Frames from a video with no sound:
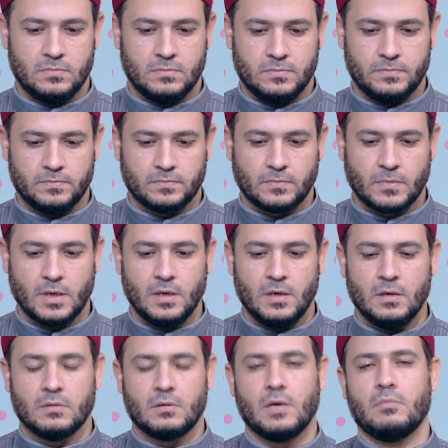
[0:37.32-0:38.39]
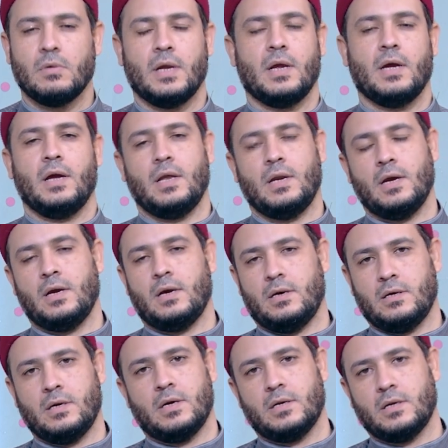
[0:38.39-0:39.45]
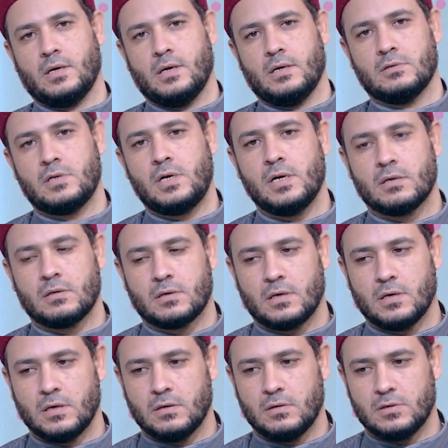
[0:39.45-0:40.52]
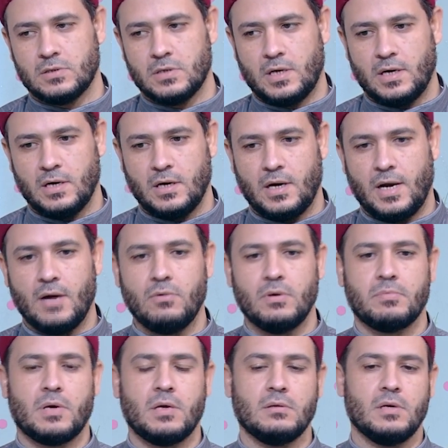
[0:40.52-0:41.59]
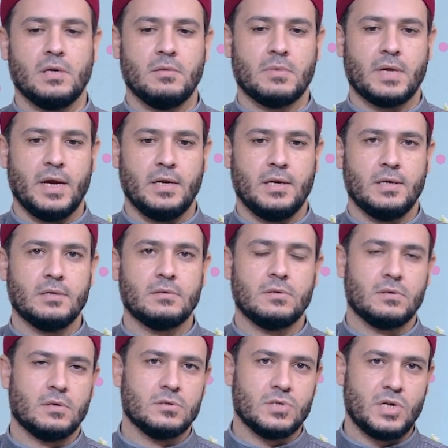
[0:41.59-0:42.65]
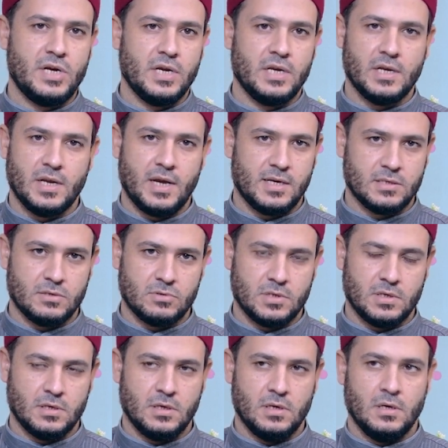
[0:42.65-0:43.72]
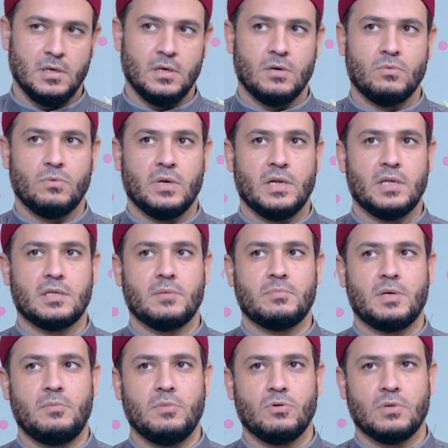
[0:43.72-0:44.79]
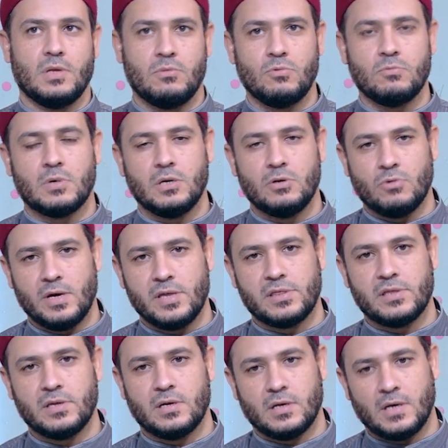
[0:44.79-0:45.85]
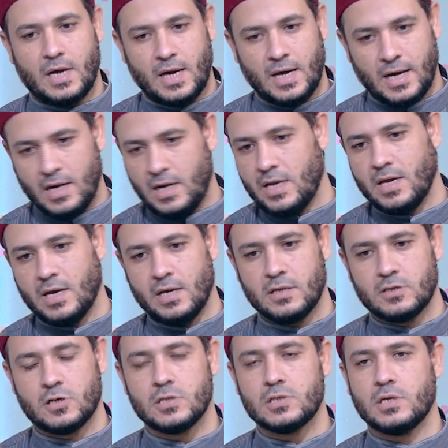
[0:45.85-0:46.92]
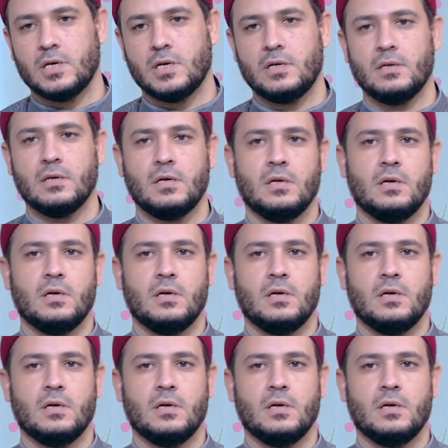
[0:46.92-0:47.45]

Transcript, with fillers: امم طيب انا انا يعني هنصحك نصيحه حاولي بقدر الامكان اللي انت تنصحيه لله عز وجل واللي انت بتعمله ده ممكن يؤثر عليا انا شخصيا